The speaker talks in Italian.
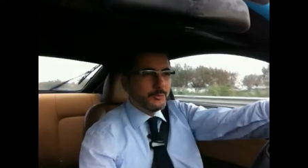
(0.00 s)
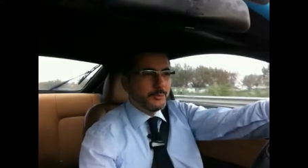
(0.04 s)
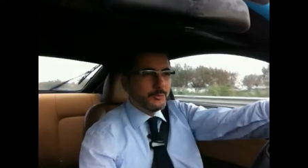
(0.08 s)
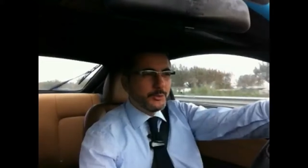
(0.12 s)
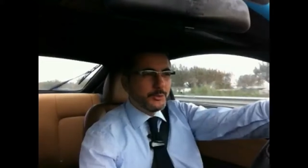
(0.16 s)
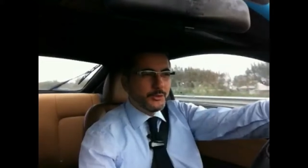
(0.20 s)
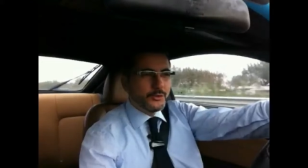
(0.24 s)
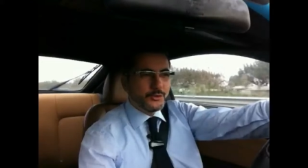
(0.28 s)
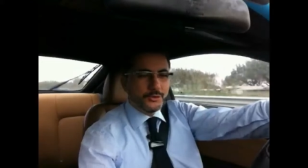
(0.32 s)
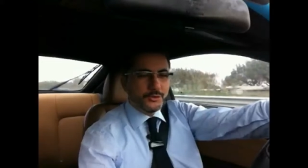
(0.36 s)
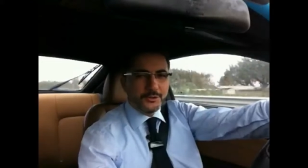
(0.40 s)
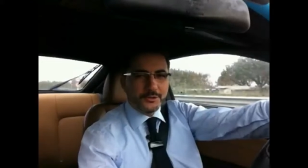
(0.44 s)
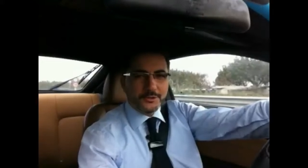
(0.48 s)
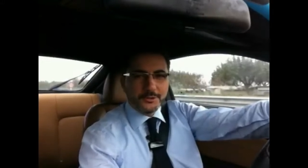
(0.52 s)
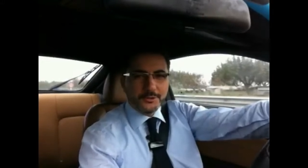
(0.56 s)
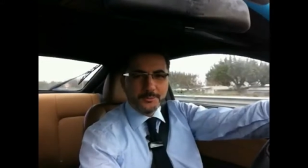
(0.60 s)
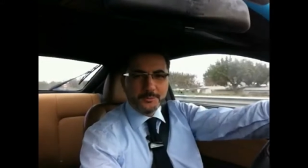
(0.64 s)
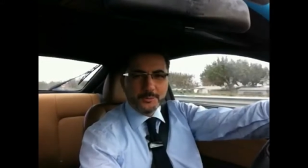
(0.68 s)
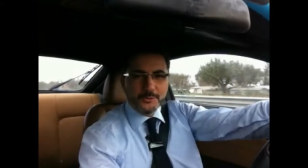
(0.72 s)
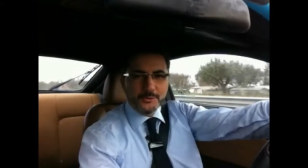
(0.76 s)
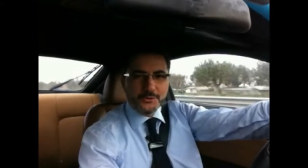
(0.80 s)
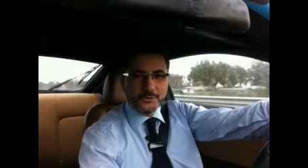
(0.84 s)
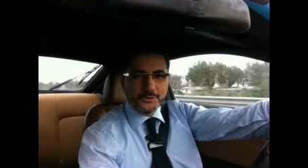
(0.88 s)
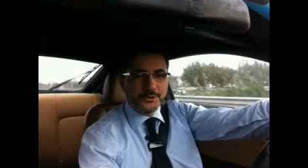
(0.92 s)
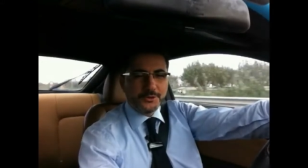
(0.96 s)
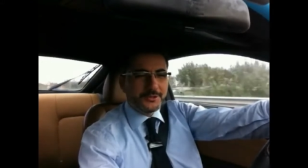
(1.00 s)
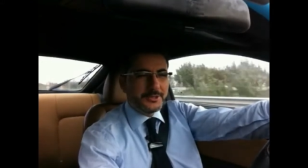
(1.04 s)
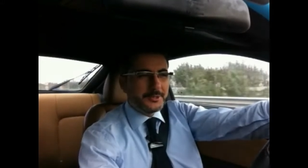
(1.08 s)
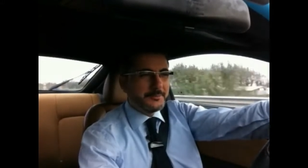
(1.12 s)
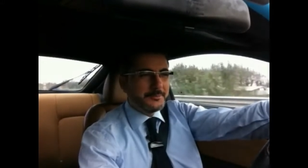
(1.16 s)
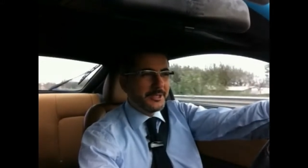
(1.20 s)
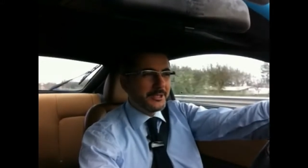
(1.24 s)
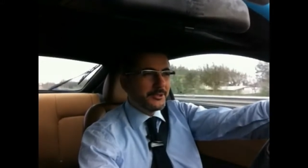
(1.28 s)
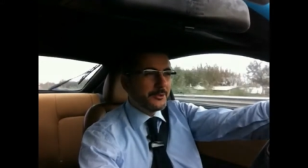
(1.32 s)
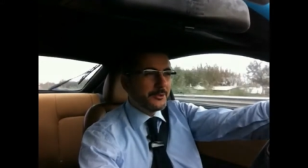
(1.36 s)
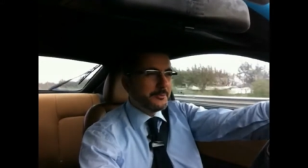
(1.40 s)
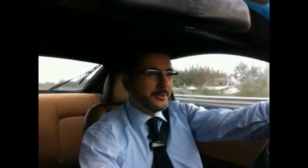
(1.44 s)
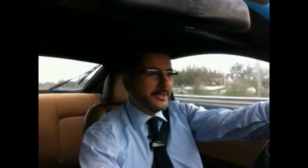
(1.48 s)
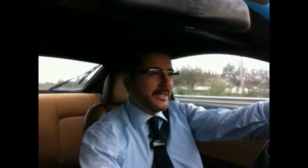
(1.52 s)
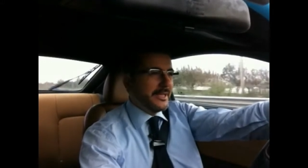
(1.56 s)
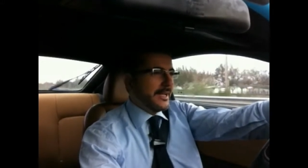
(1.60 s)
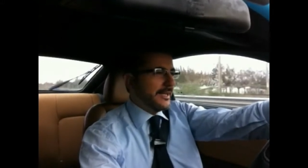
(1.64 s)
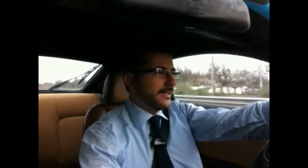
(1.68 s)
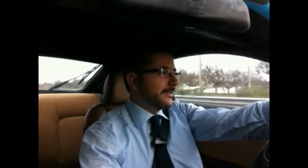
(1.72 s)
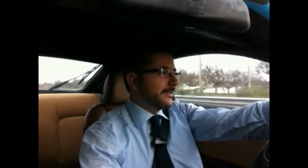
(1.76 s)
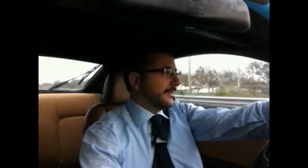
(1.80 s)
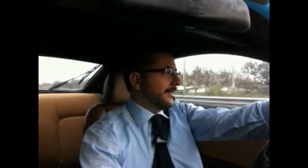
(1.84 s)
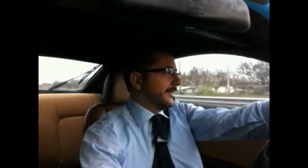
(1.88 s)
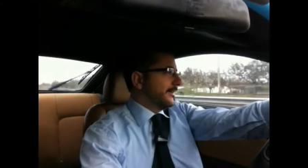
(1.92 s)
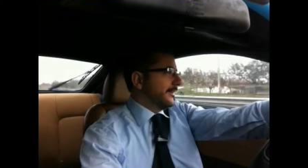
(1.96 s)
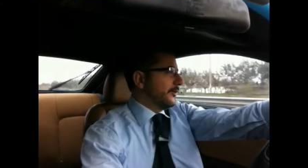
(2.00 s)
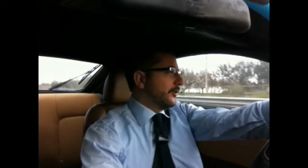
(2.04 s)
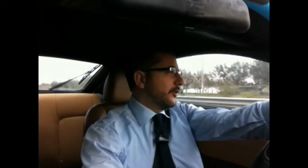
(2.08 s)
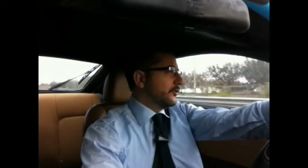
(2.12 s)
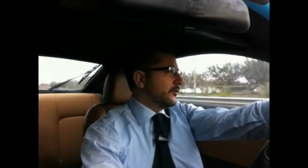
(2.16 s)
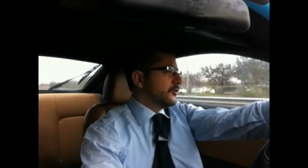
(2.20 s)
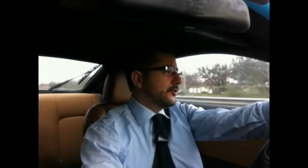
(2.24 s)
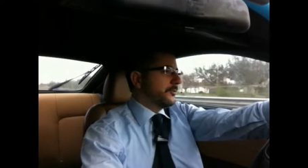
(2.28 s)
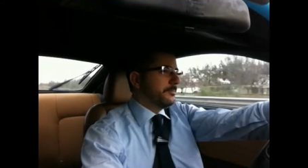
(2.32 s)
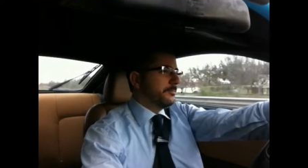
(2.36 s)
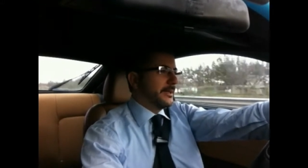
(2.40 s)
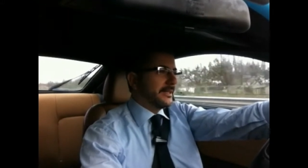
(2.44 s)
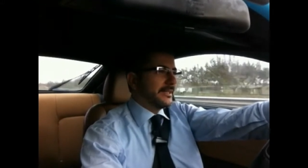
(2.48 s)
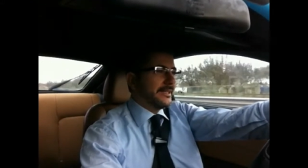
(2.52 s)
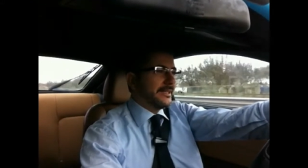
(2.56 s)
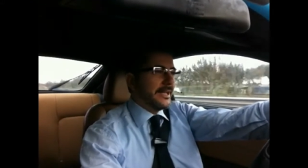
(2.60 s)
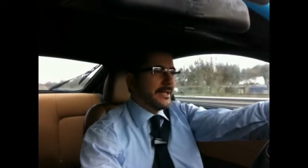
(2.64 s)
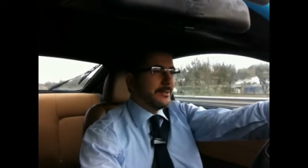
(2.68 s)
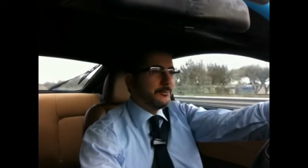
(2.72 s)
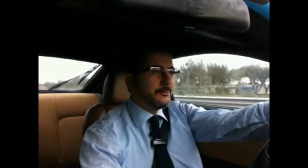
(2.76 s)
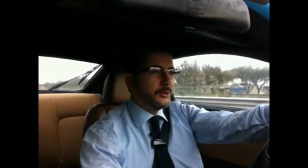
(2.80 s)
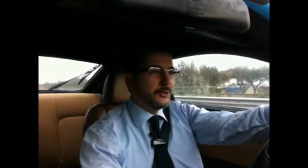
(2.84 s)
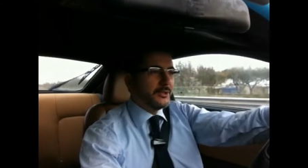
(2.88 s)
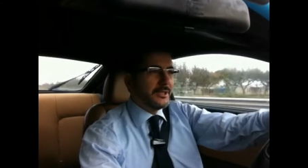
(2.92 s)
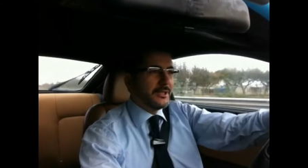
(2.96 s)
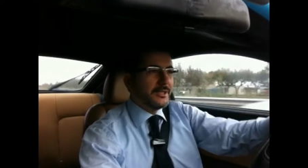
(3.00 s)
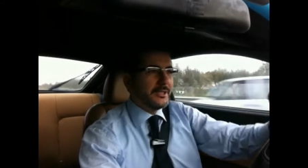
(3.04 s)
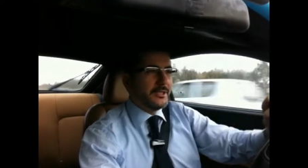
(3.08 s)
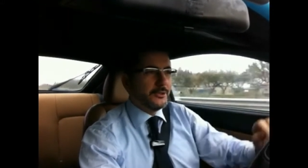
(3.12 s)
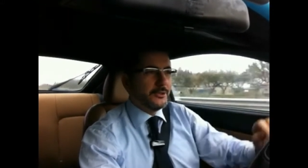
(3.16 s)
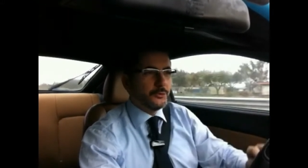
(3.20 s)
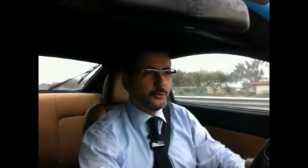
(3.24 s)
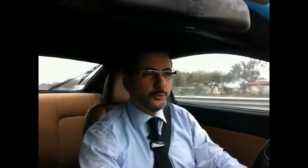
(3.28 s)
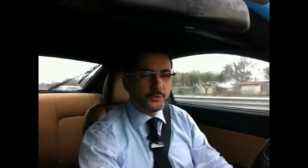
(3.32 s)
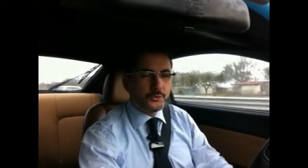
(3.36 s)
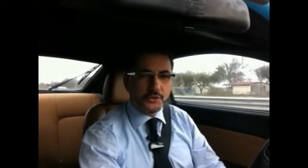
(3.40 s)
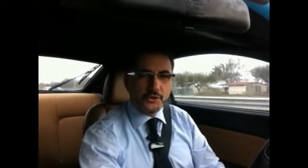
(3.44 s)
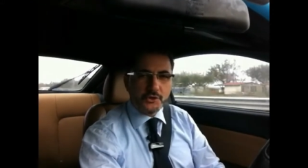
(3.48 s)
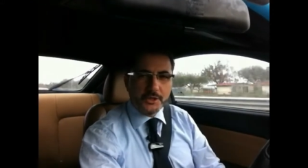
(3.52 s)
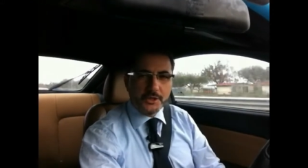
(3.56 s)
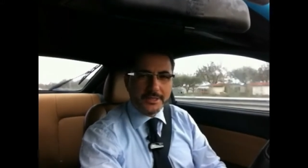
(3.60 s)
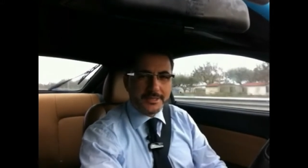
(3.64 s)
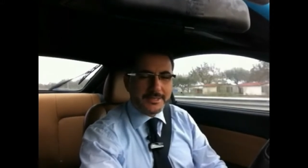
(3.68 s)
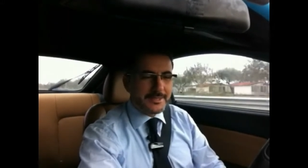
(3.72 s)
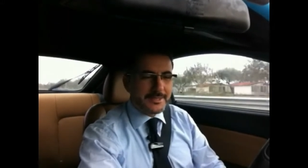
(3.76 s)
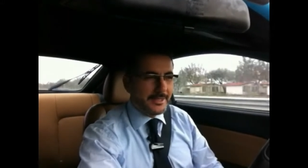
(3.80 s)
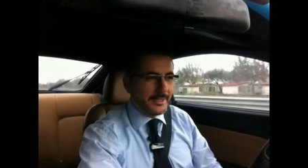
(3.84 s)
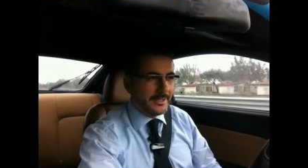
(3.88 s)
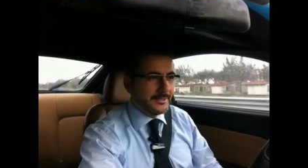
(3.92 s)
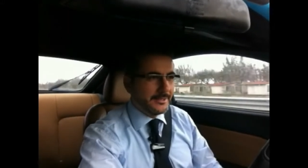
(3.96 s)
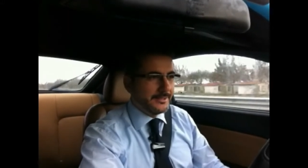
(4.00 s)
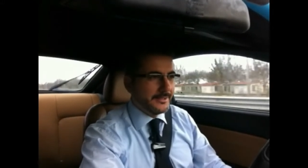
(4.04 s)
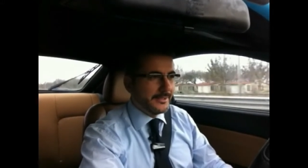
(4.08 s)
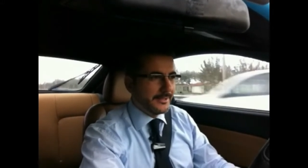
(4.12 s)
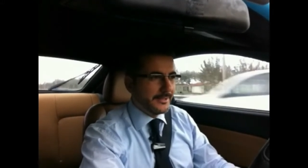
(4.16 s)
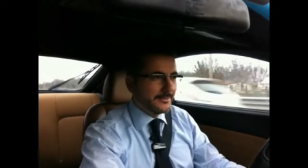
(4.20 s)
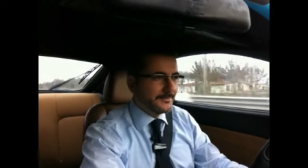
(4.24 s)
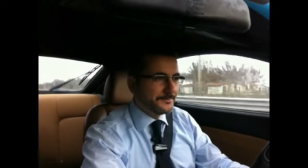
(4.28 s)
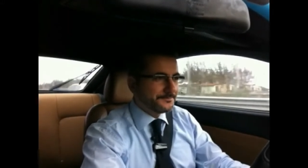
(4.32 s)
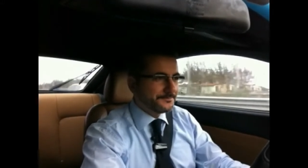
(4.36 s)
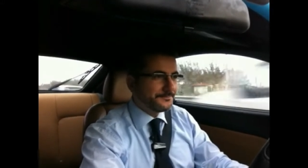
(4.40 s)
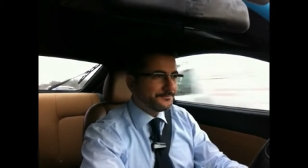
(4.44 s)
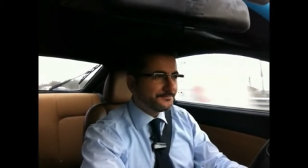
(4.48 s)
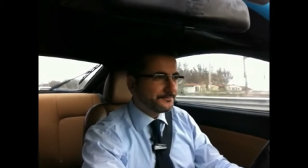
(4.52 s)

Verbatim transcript: Buongiorno, buongiorno da Mirko Minardi, oggi parliamo di chirurgia estetica.